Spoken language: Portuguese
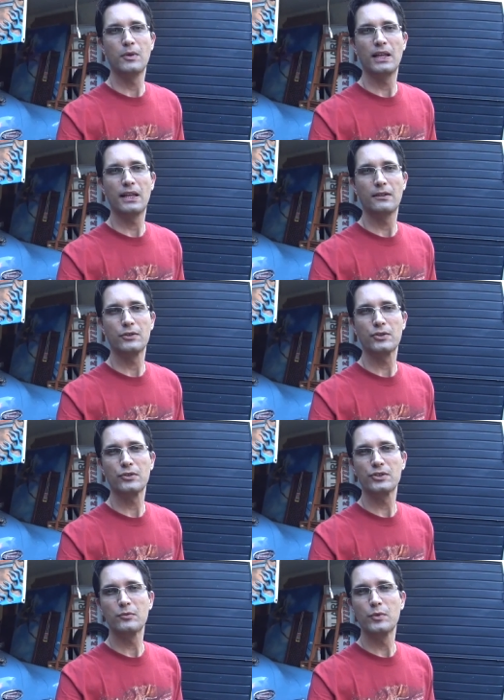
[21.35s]
galera, hoje eu
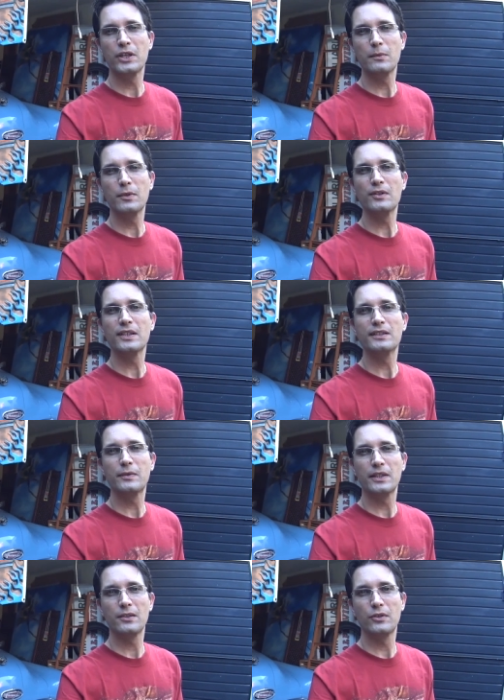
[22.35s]
trouxe um Buick
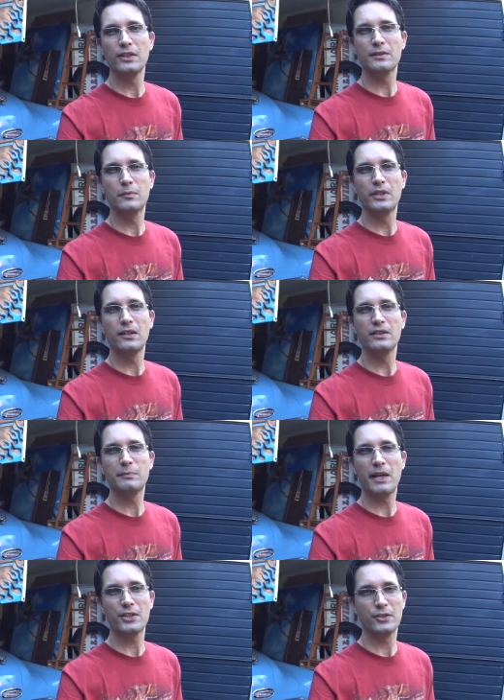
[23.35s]
1952 modelo
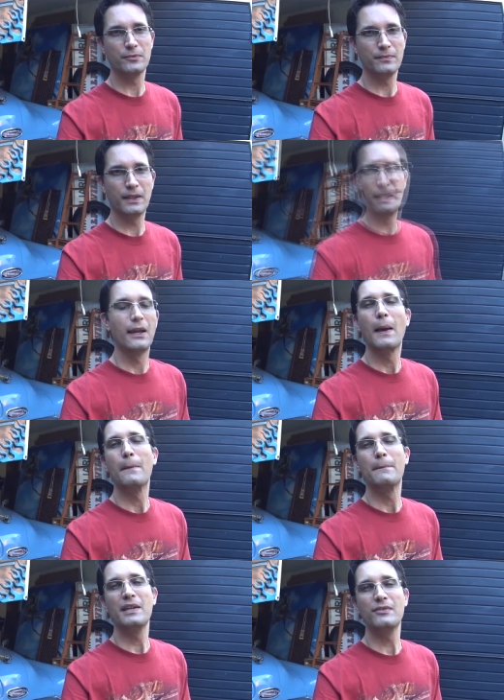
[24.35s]
Special.
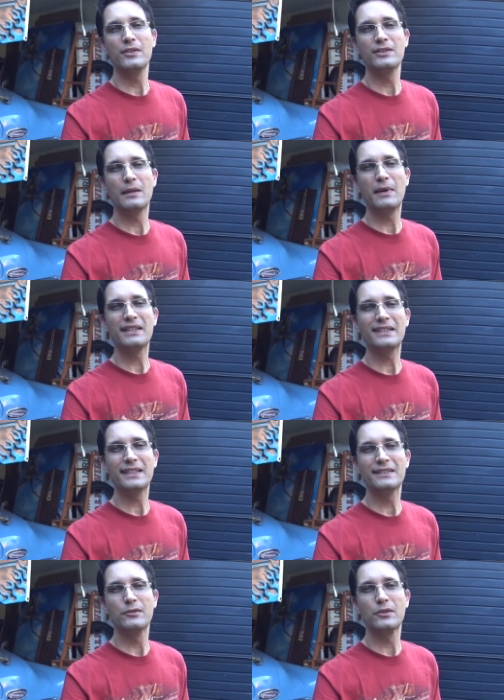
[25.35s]
Bem-vindos a mais essa
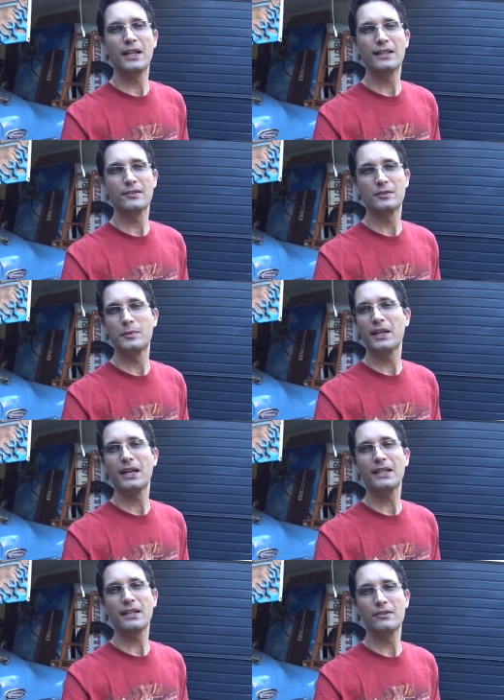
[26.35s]
edição do Clássicos, porque
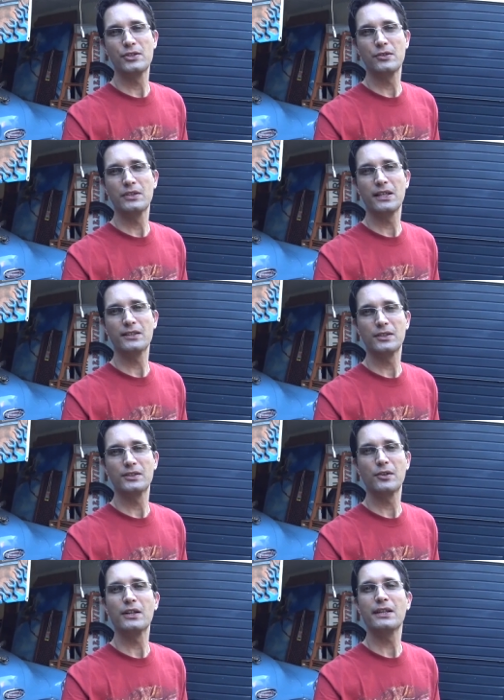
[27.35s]
cada carro antigo tem a sua
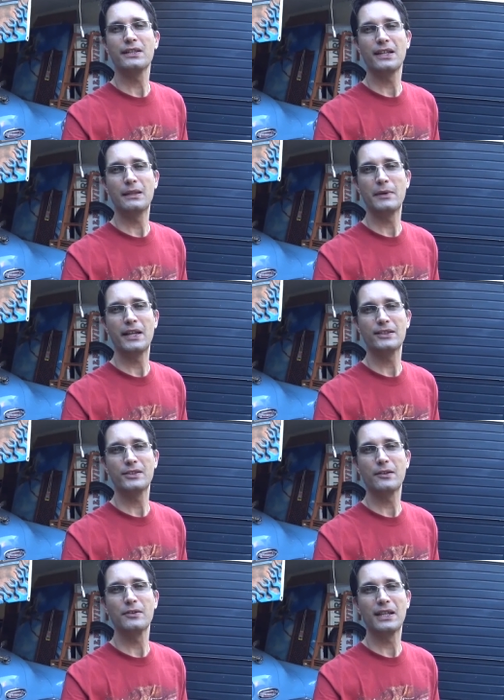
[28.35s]
história e ela merece
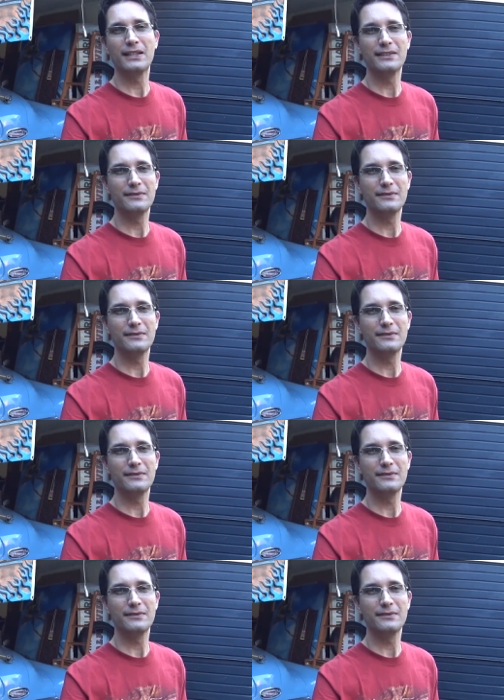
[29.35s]
ser contada.